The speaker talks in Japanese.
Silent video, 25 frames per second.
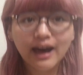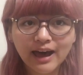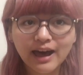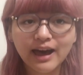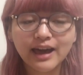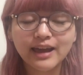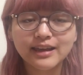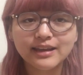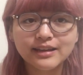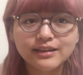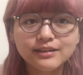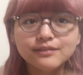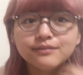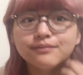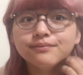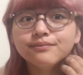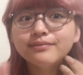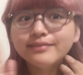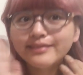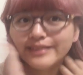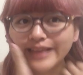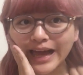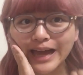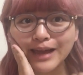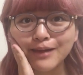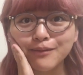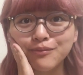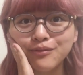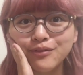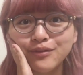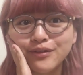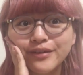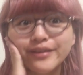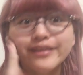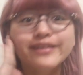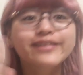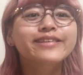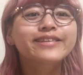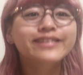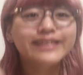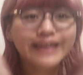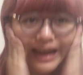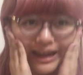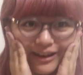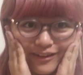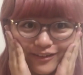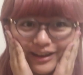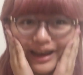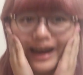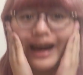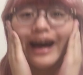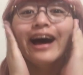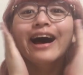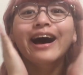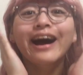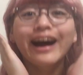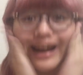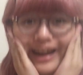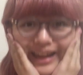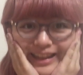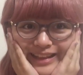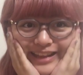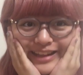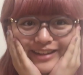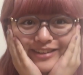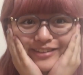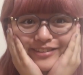はい、だいぶ顔が腫れて